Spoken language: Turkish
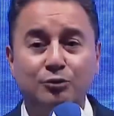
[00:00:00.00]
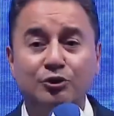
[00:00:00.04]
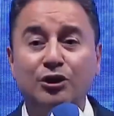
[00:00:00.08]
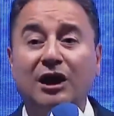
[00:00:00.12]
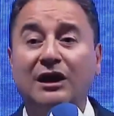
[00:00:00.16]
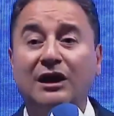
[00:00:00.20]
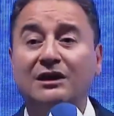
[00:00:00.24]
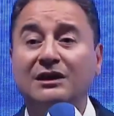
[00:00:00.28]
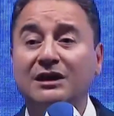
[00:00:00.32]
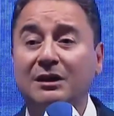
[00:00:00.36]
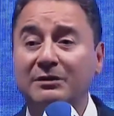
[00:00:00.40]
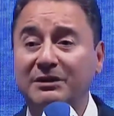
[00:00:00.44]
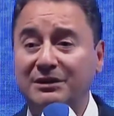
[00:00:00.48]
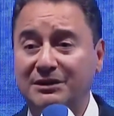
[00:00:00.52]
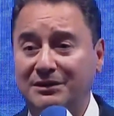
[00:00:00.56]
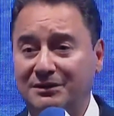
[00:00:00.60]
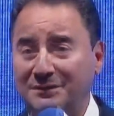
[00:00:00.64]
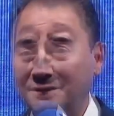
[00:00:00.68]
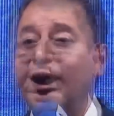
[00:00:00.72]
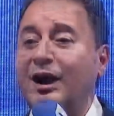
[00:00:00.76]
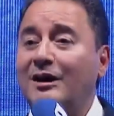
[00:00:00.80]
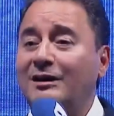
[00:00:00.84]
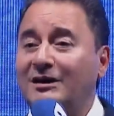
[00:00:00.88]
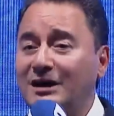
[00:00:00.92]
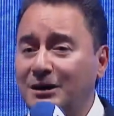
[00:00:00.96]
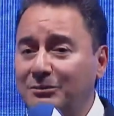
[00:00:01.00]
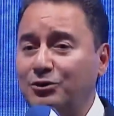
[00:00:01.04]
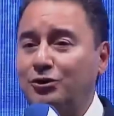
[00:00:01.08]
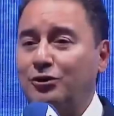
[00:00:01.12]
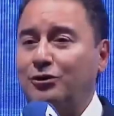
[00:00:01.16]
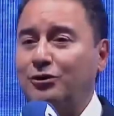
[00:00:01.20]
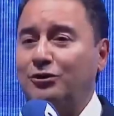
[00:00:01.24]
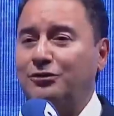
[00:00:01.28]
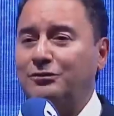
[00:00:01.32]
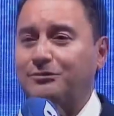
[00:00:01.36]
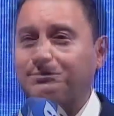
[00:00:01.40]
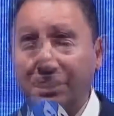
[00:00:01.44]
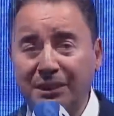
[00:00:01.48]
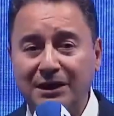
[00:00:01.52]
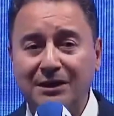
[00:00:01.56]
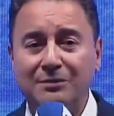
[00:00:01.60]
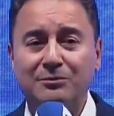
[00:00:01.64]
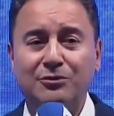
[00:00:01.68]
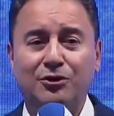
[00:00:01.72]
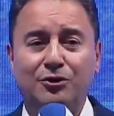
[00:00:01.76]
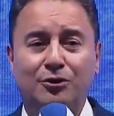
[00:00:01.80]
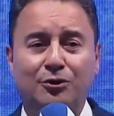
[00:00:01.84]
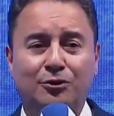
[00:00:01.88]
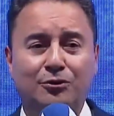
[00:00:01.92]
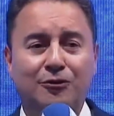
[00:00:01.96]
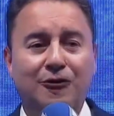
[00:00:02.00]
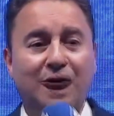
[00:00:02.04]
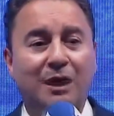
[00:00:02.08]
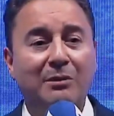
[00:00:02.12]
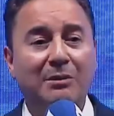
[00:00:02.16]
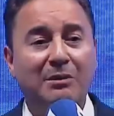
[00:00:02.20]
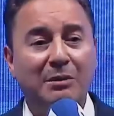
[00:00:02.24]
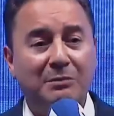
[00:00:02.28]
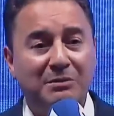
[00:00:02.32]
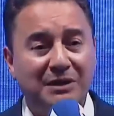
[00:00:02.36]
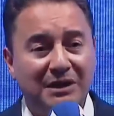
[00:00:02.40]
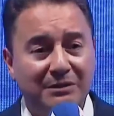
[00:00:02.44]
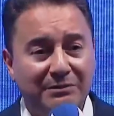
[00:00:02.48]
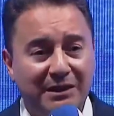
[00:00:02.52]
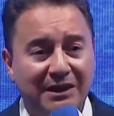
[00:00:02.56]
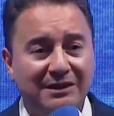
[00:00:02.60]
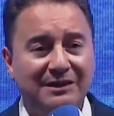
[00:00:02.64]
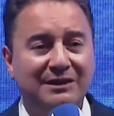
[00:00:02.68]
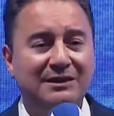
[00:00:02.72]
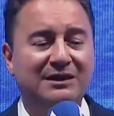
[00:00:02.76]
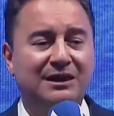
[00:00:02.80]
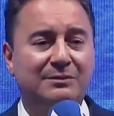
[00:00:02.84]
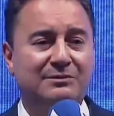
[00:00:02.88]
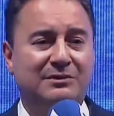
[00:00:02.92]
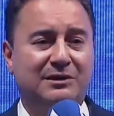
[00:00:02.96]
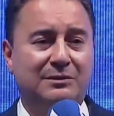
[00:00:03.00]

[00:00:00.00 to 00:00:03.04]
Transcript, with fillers: bunu anlamadı. Anlamıyor, bilmiyor ama bilmediğini de